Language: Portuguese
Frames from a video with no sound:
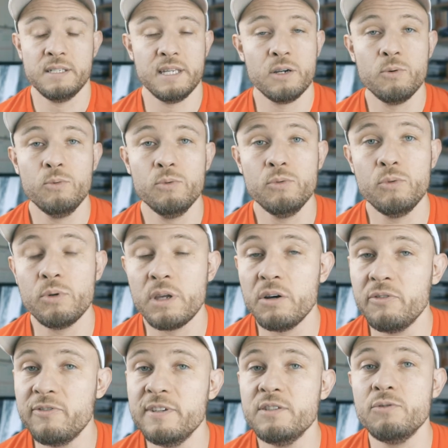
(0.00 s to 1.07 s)
Segundo, que
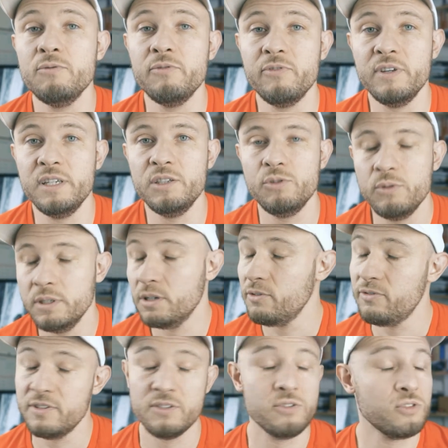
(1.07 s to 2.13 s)
eu fiz um vídeo, e não
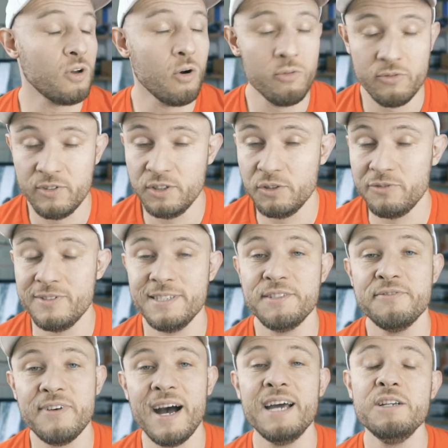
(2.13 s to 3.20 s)
fiz só um vídeo, eu fiz
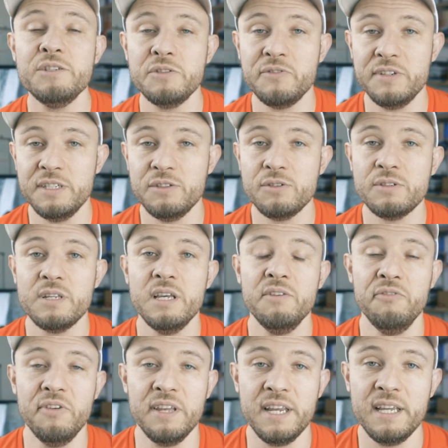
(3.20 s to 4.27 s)
vários vídeos
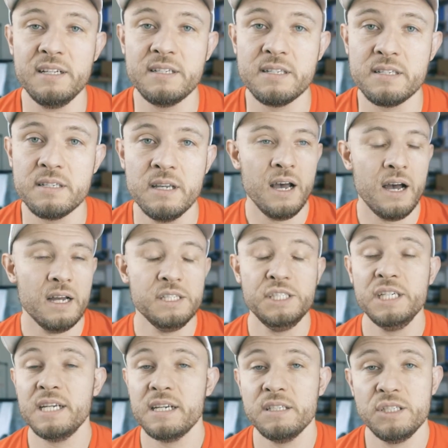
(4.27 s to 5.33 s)
referentes a
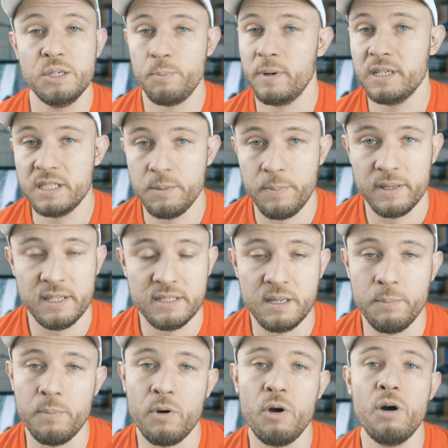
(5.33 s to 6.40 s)
dicas de participar
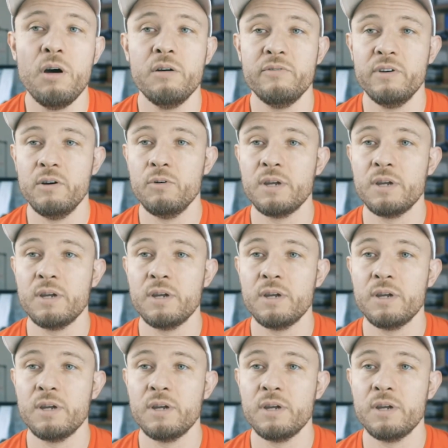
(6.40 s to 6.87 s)
dessa prova,